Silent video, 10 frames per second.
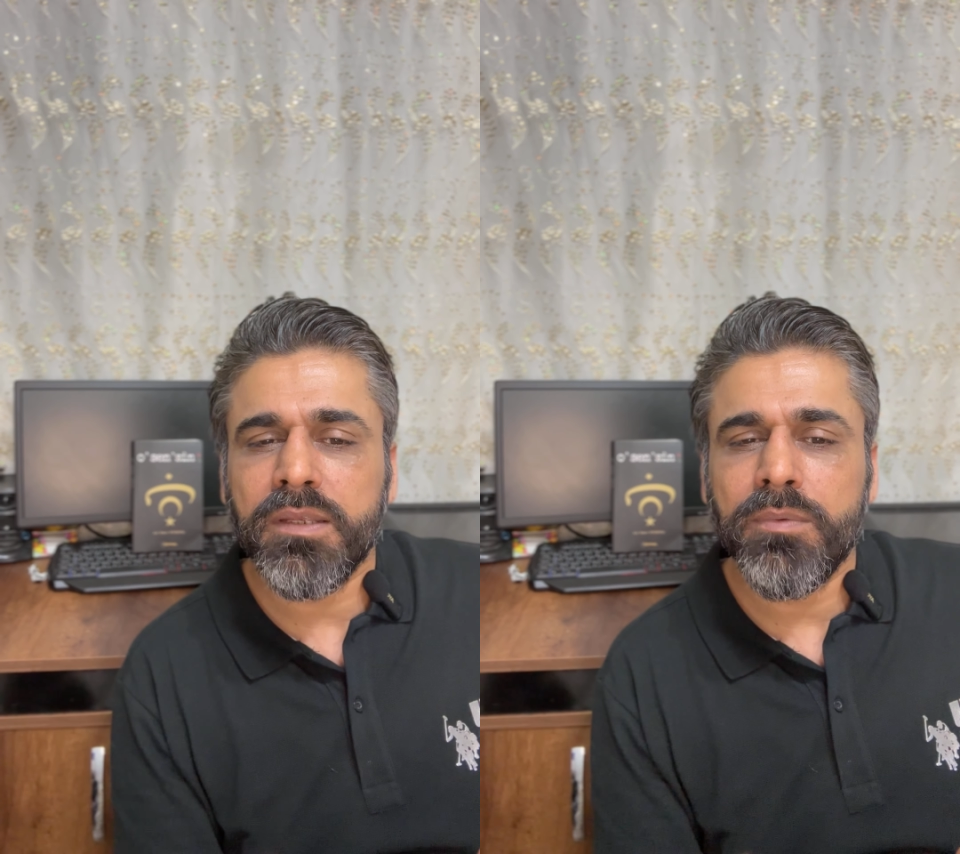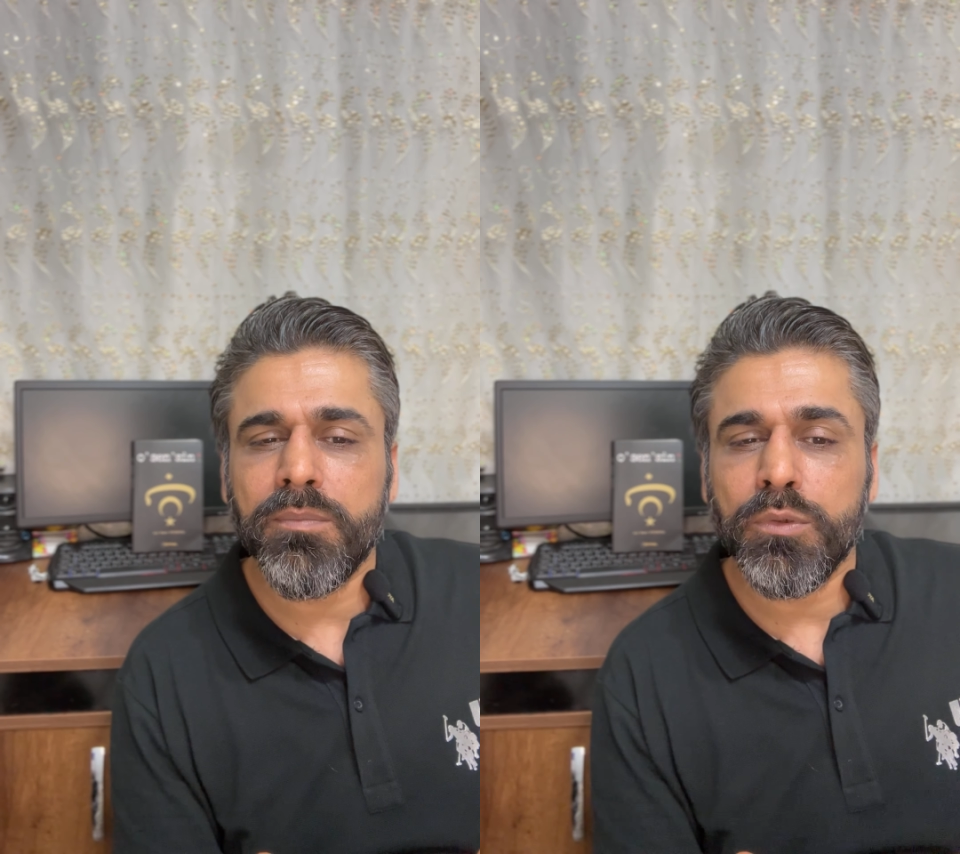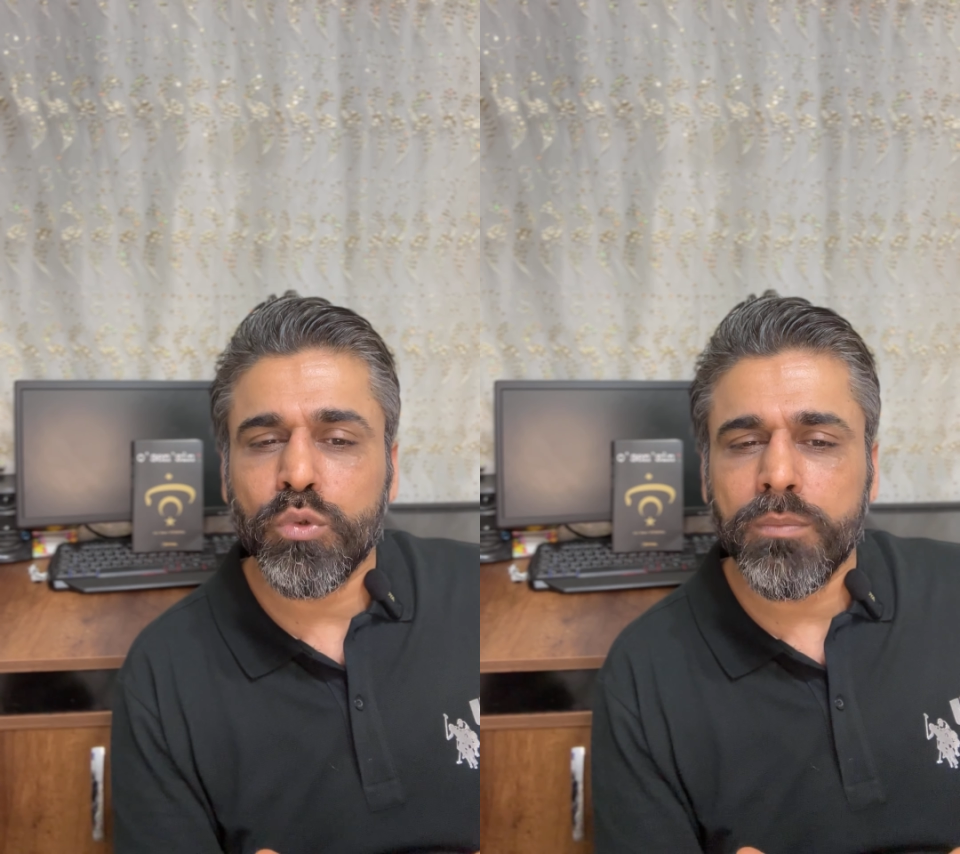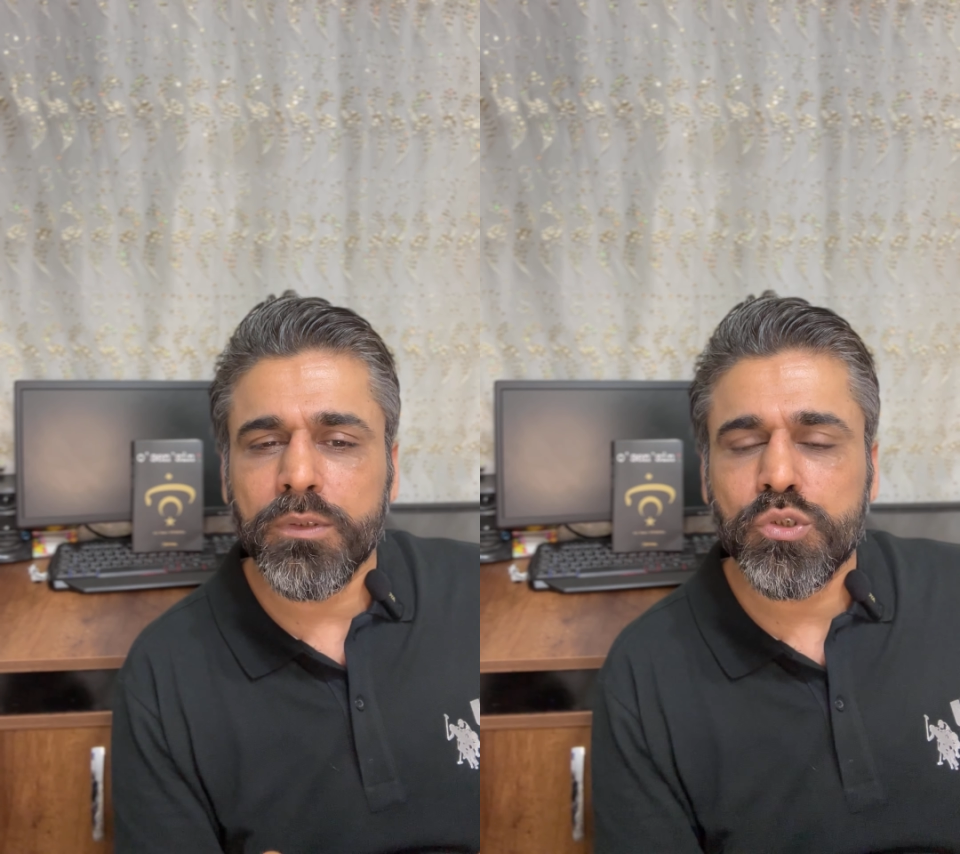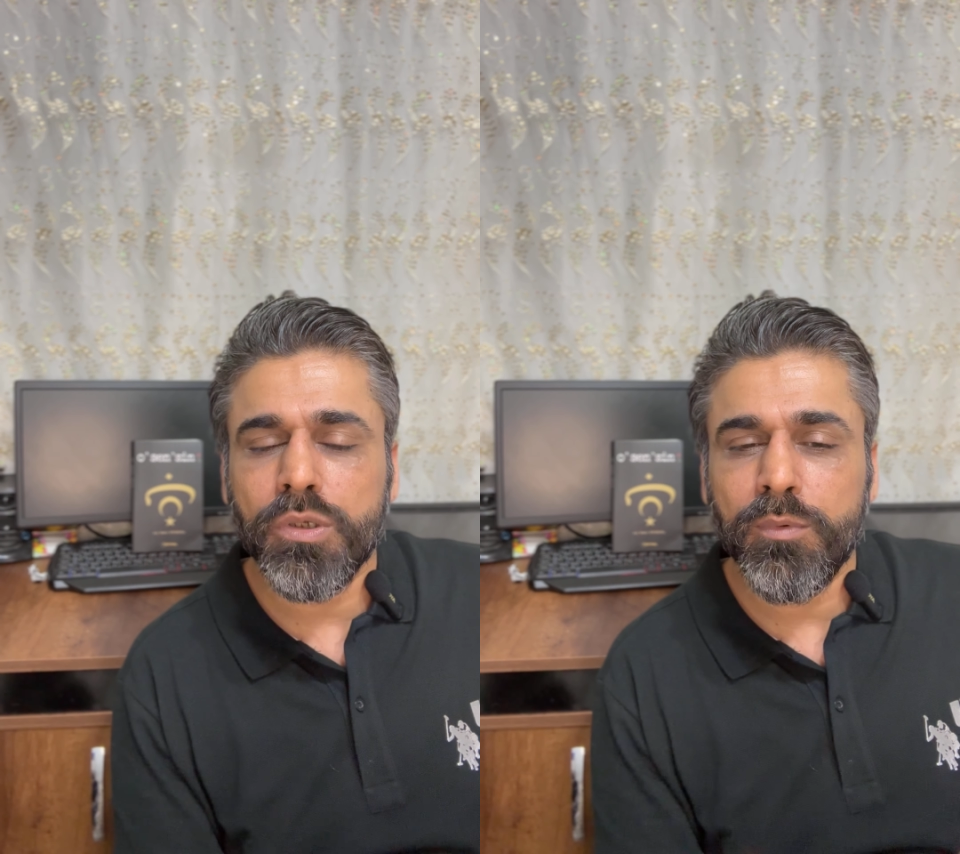gibi bir
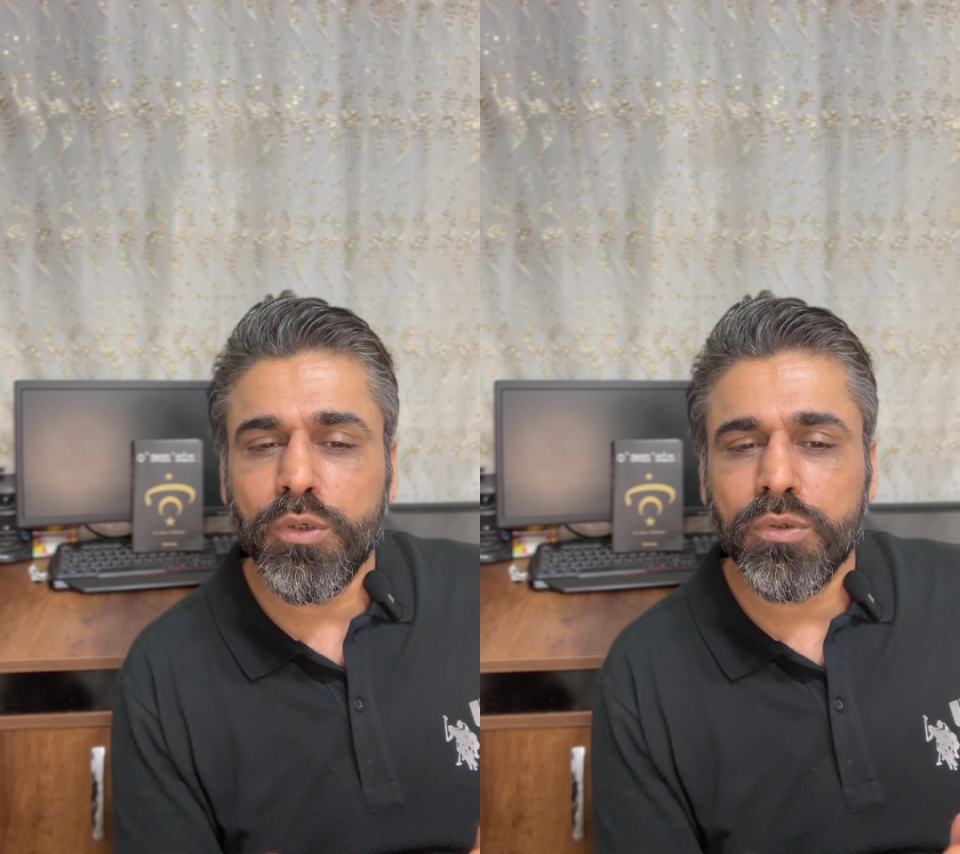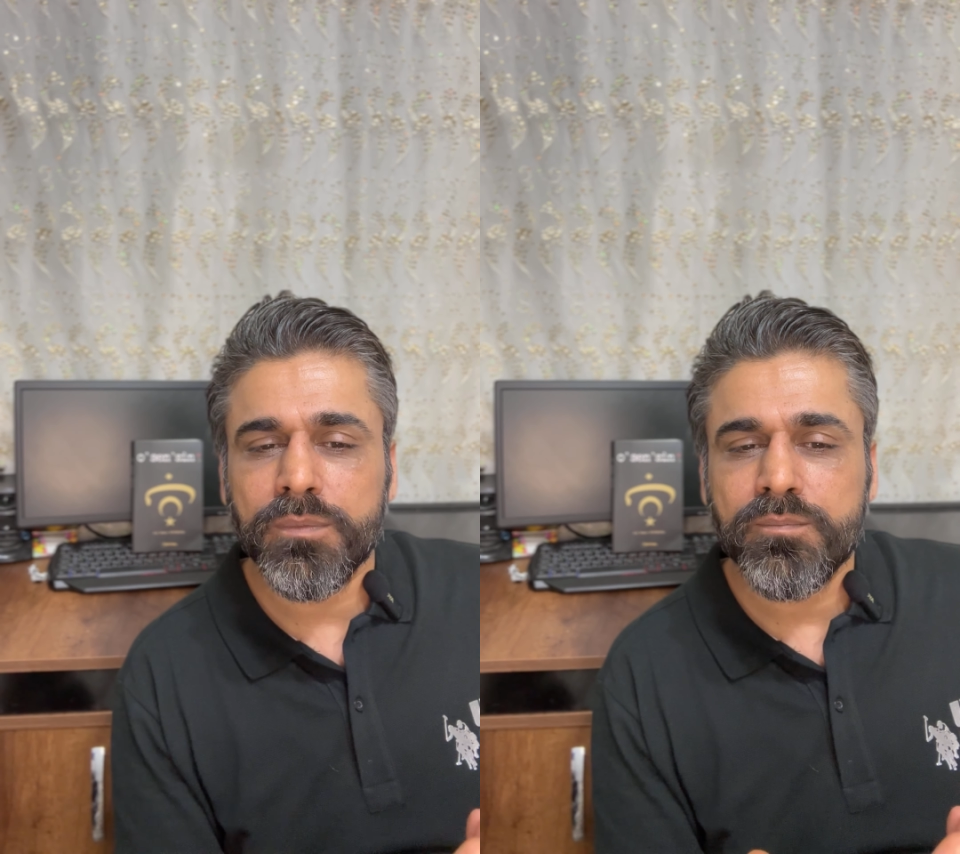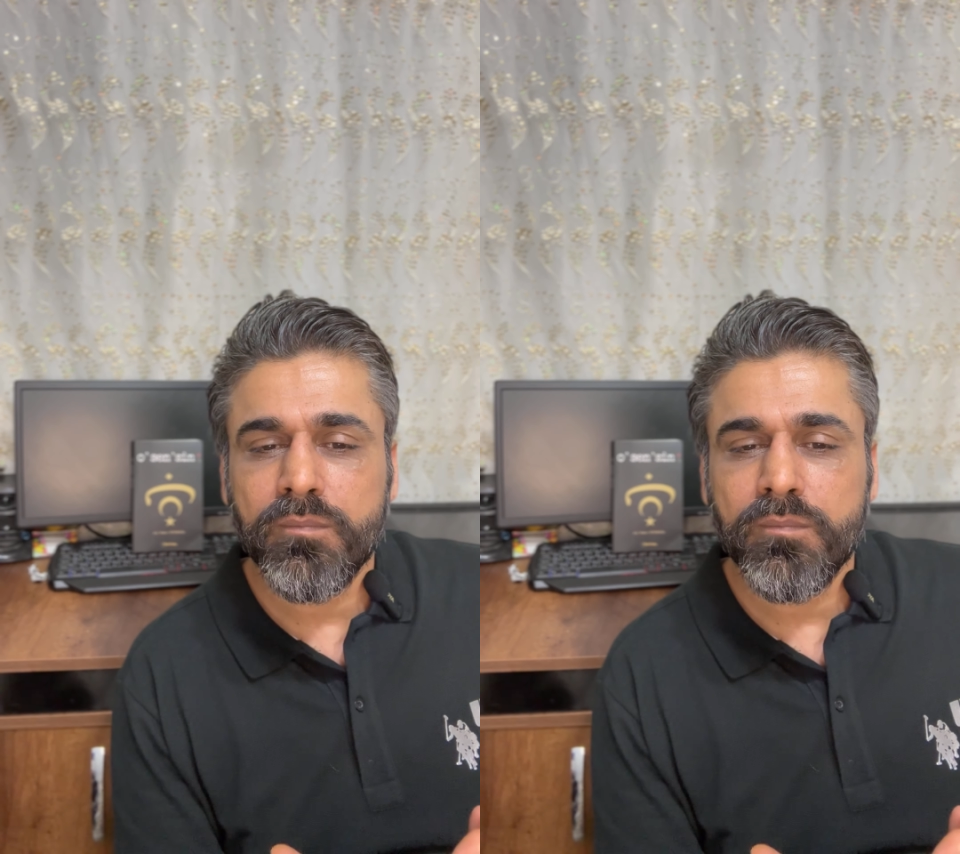duruma düşebiliyor.